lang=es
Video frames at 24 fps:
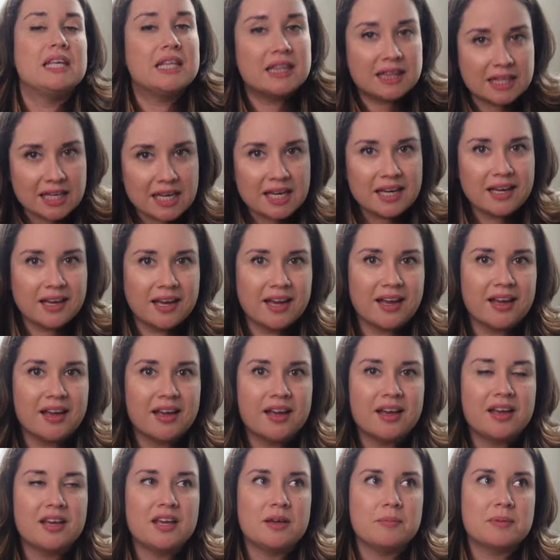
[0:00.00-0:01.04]

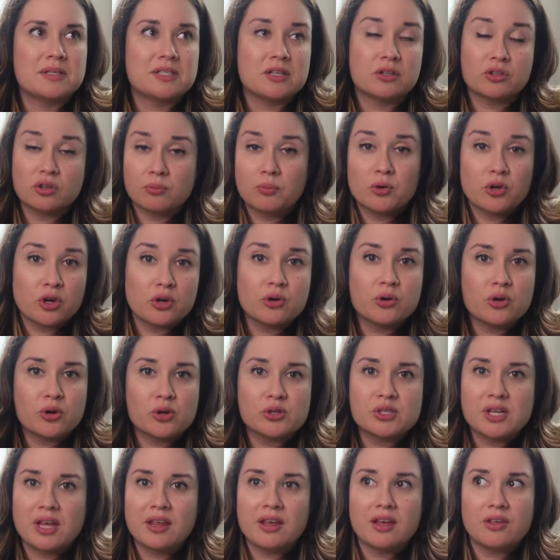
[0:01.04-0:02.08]
distingue y me siento muy
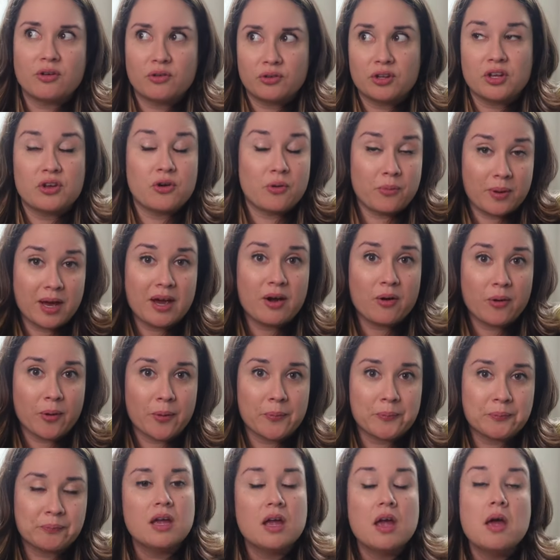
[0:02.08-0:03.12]
orgullosa de donde yo vengo.